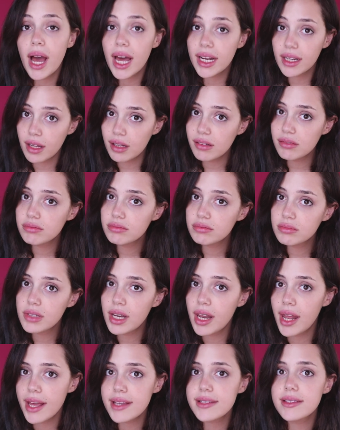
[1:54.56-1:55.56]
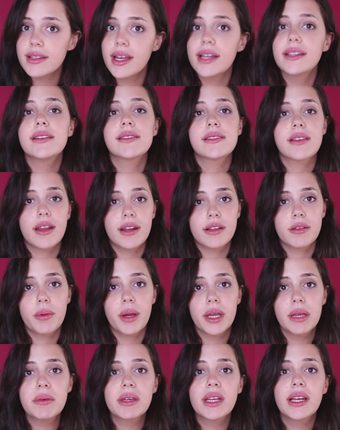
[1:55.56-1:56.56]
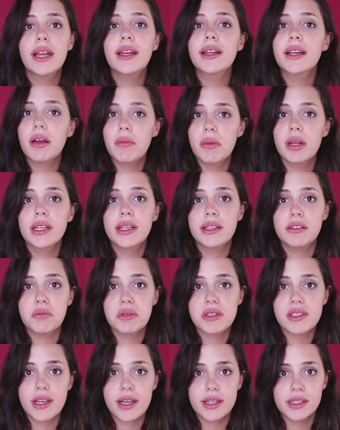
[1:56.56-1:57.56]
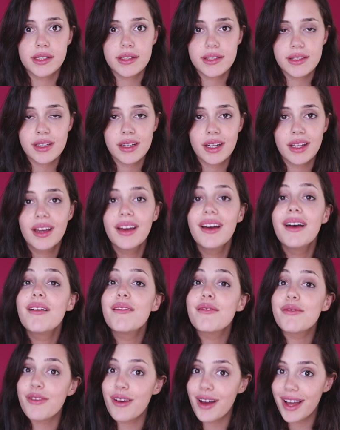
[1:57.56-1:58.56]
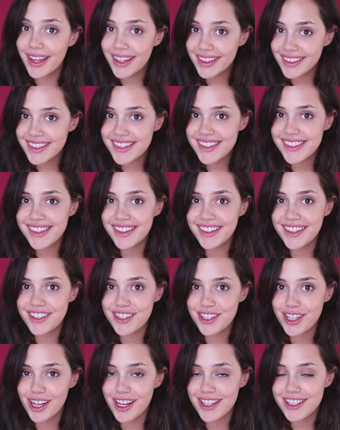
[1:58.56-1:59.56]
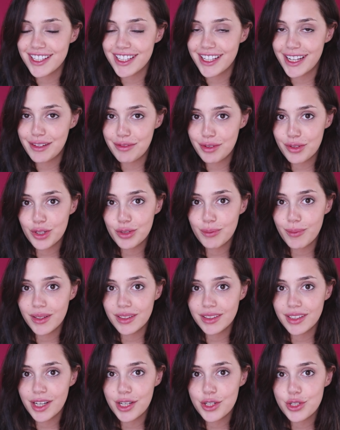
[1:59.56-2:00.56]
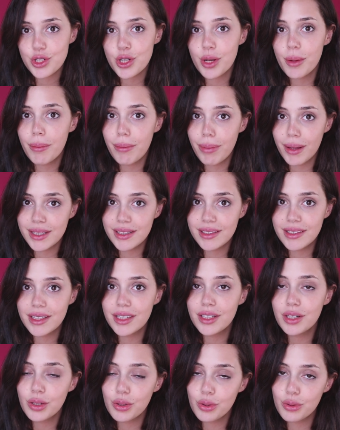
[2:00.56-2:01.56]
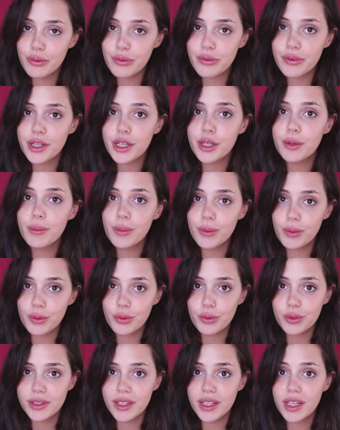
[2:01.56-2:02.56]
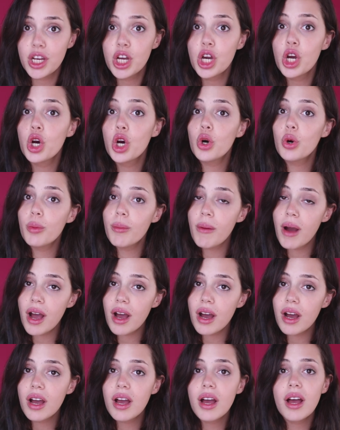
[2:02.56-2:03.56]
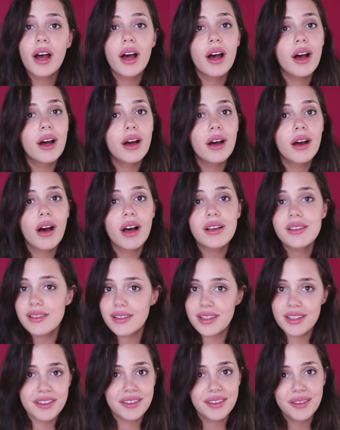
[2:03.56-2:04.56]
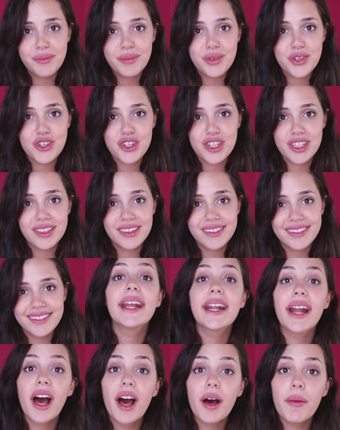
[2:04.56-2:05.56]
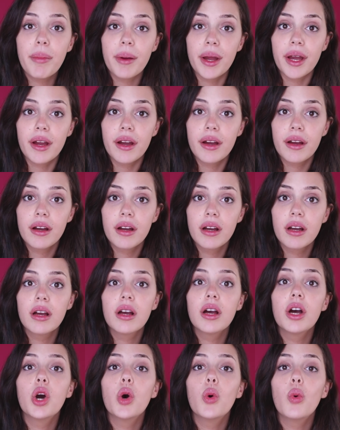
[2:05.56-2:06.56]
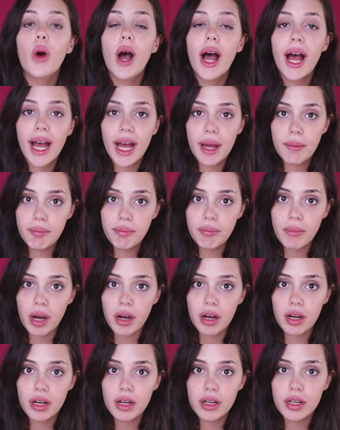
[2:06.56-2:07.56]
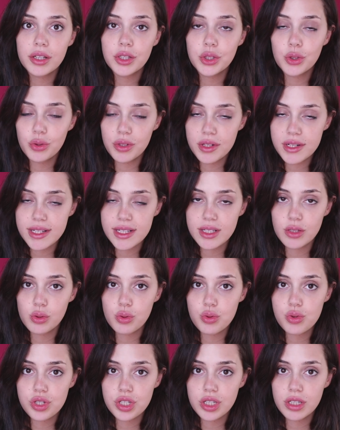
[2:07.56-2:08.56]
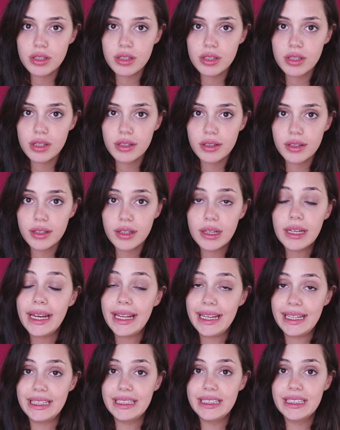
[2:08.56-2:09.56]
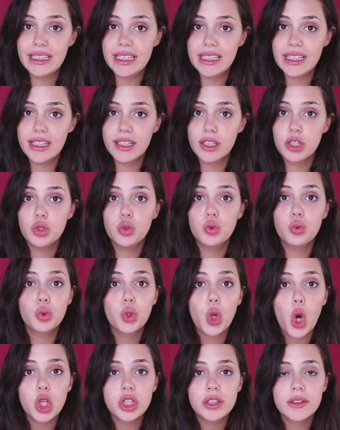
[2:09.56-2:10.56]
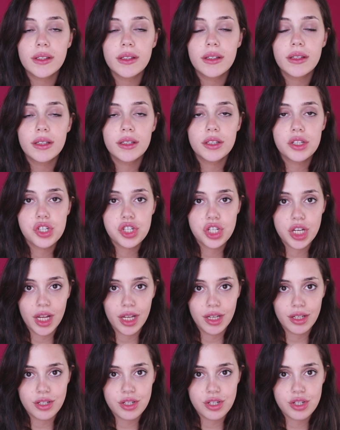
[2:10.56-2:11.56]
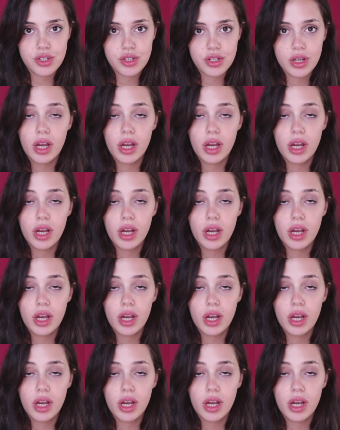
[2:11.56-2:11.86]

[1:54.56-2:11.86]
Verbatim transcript: انا لاحظت هيدي صارت معي يمكن لانه كمان كنت بزي هيدي السنه فهيدي السنه ان شاء الله سنه 2018 بدي اوفي بوعودي وما آه، اقصر بشي رابع واهم نيو يير ريزولوشن لإلي هي do not change